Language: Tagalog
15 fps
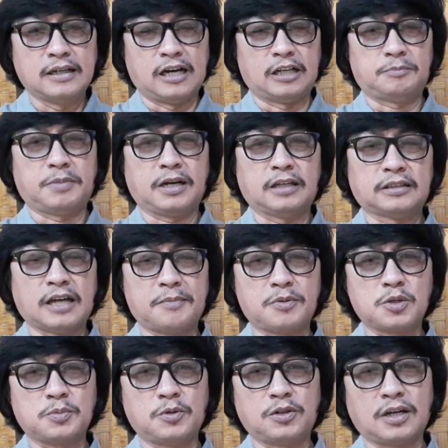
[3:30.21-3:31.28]
at
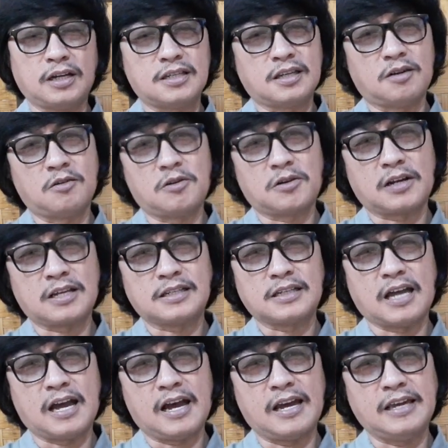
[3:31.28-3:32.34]
pagkatapos po ng isang oras
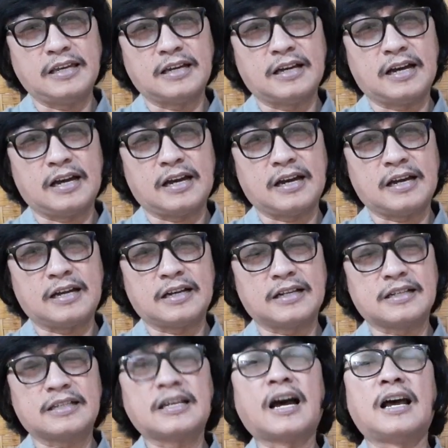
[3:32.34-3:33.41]
ay
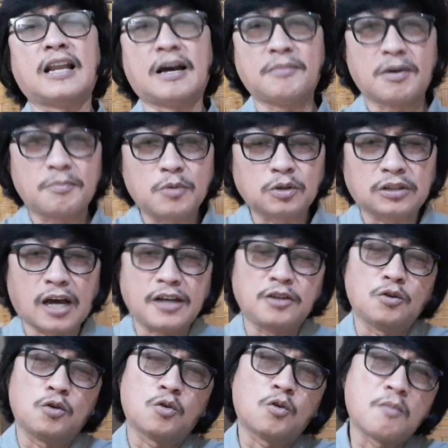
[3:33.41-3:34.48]
uh, saka lamang po
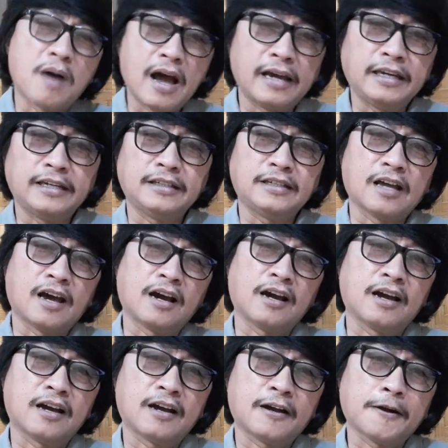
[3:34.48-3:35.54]
tayo kumain ng
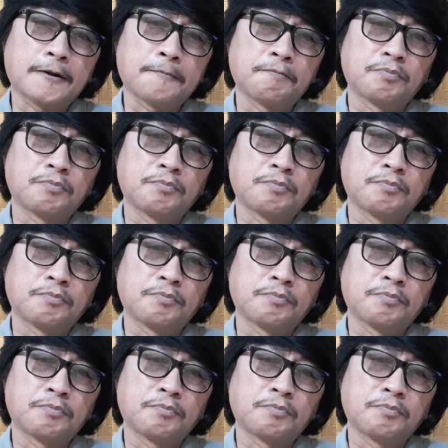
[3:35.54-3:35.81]
uh,